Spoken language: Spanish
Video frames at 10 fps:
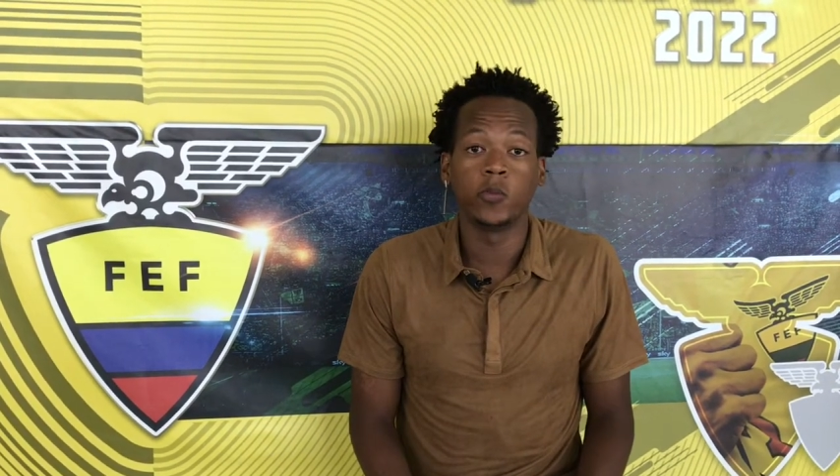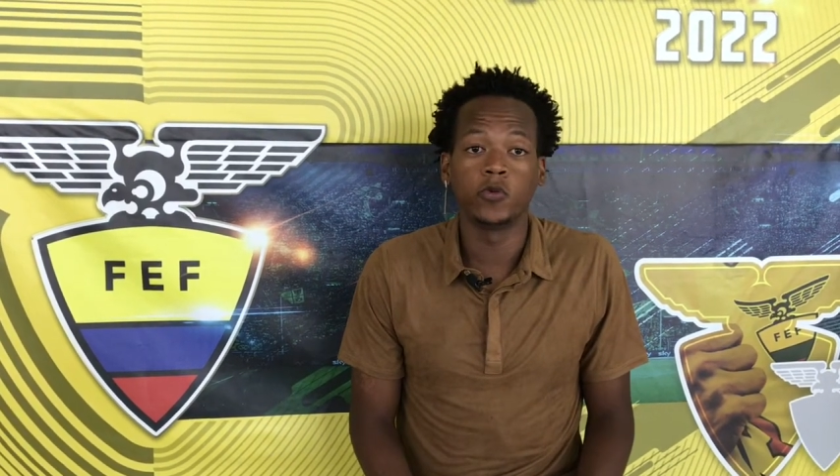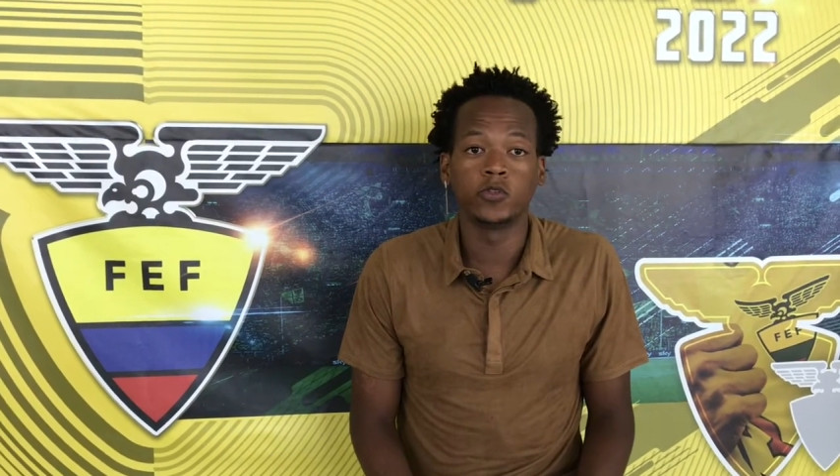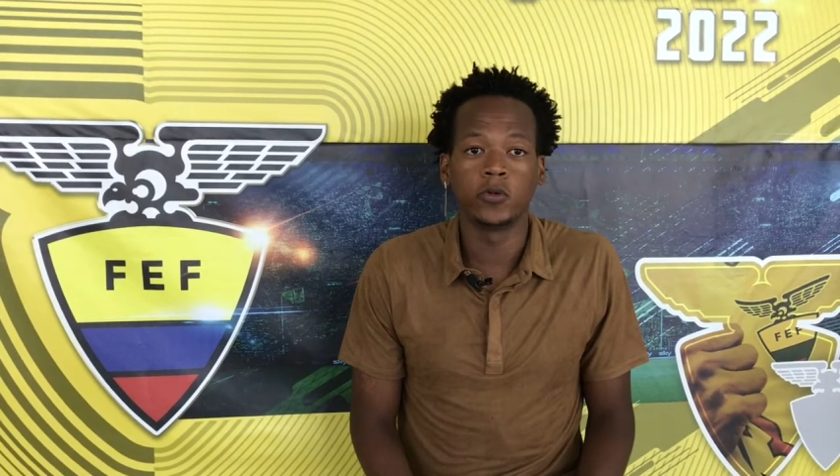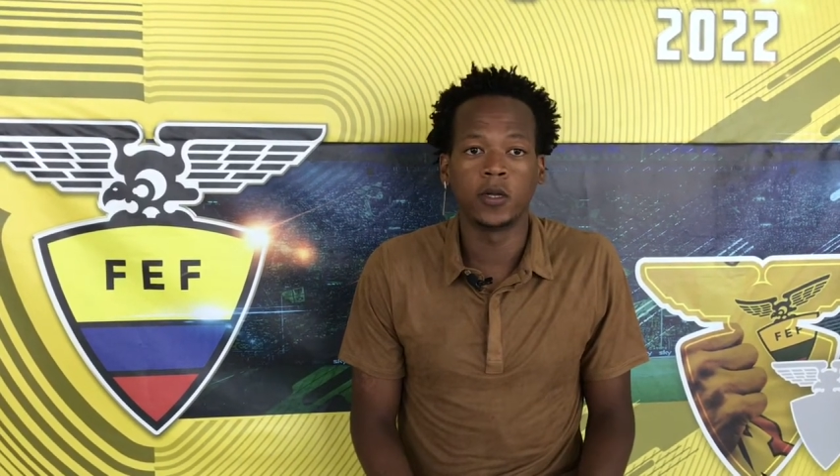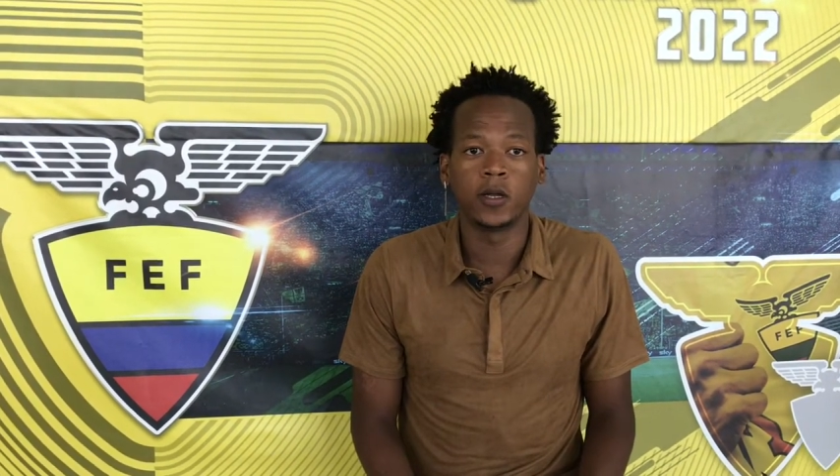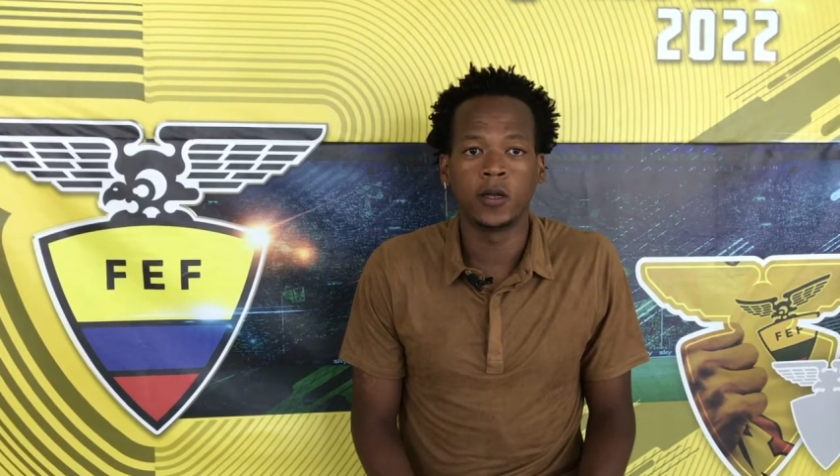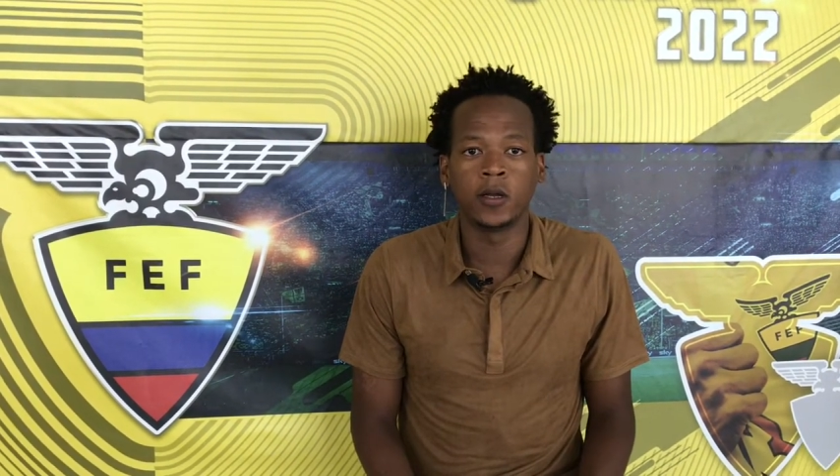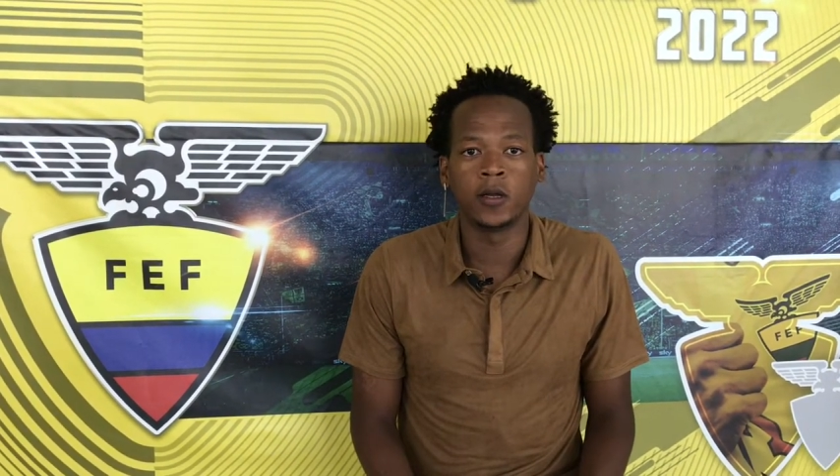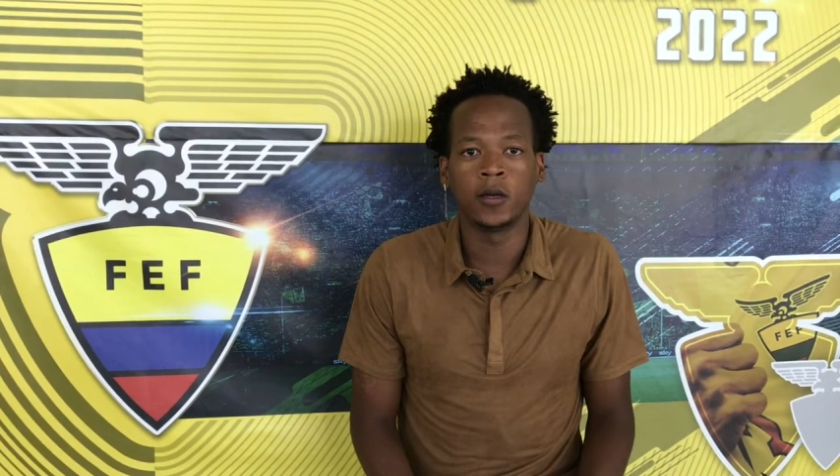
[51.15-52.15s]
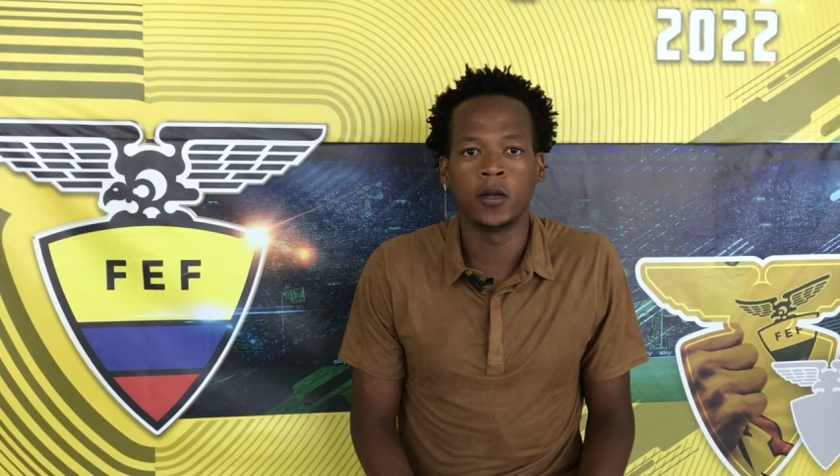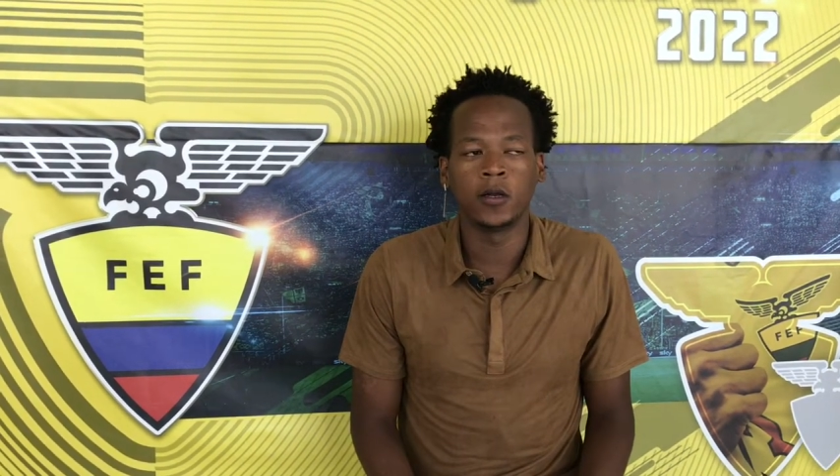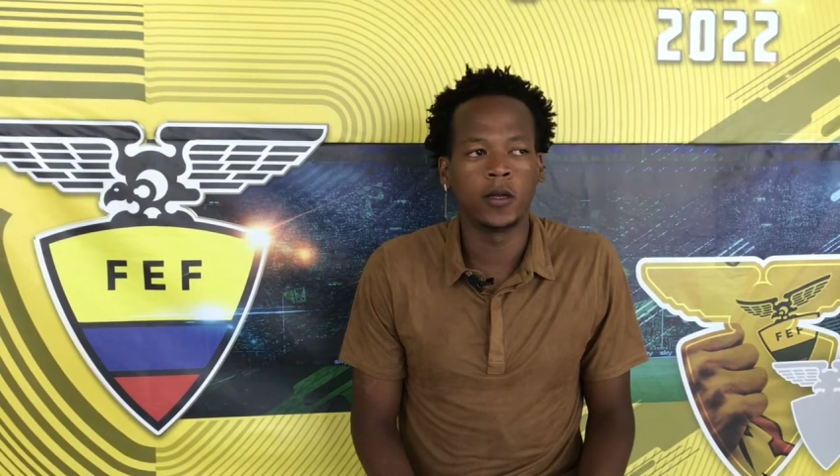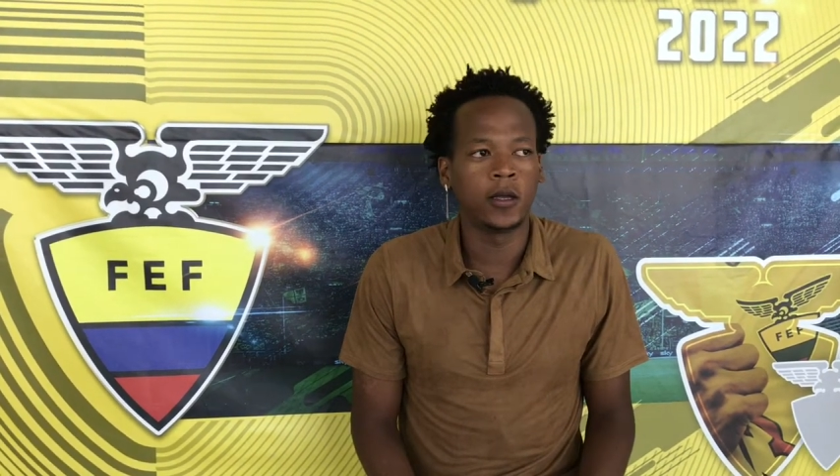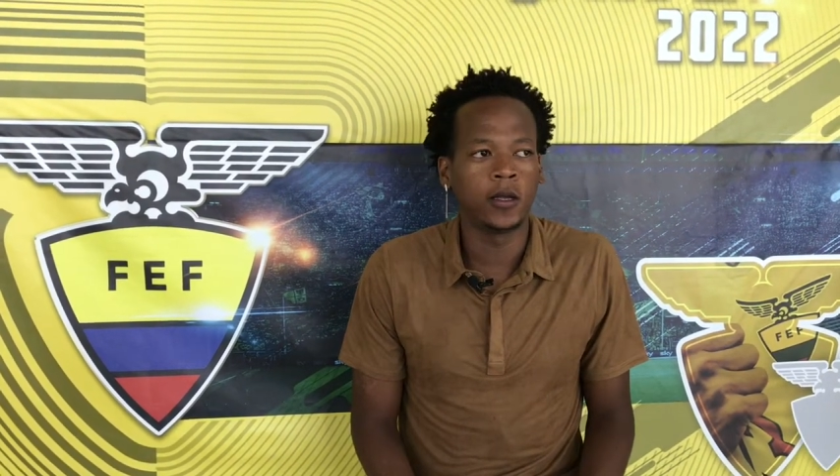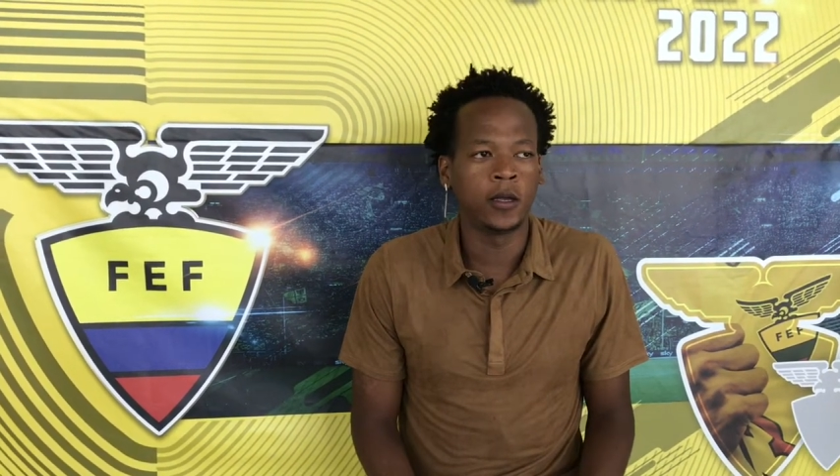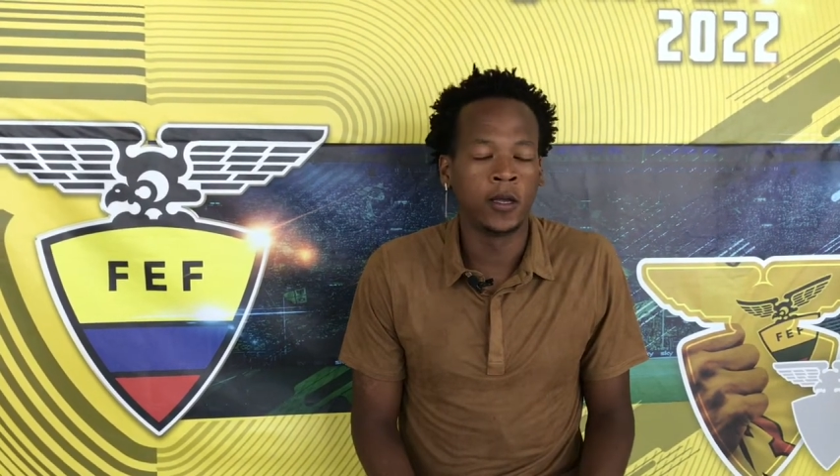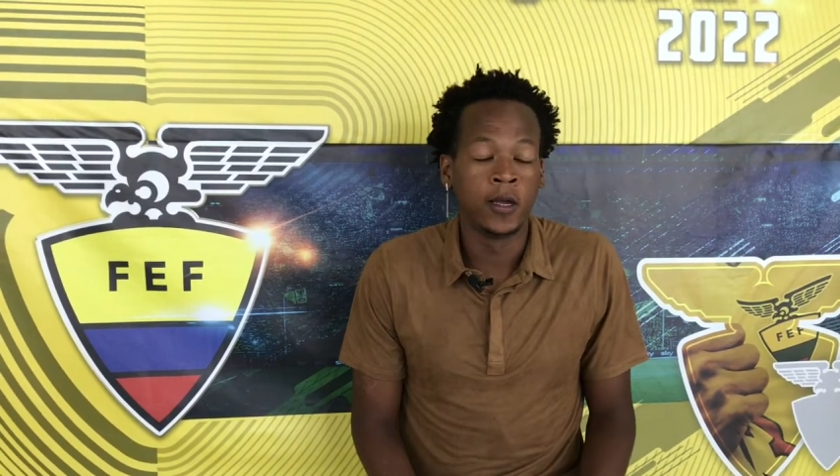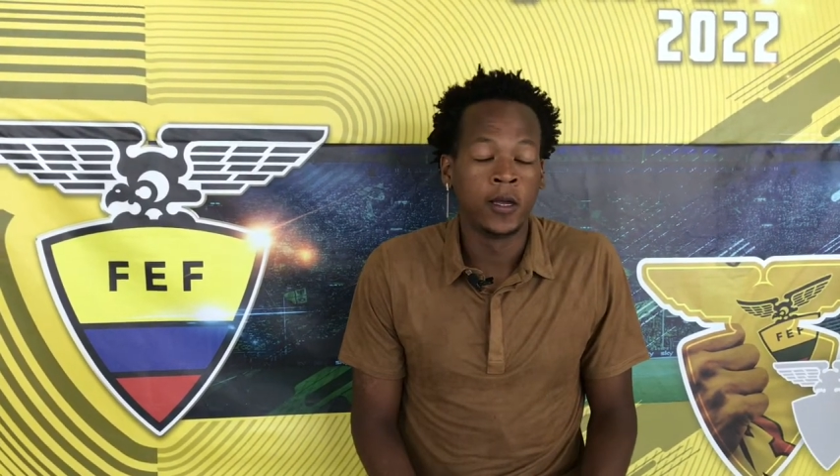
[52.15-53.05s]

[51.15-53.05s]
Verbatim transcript: mucho en la, liga, eh,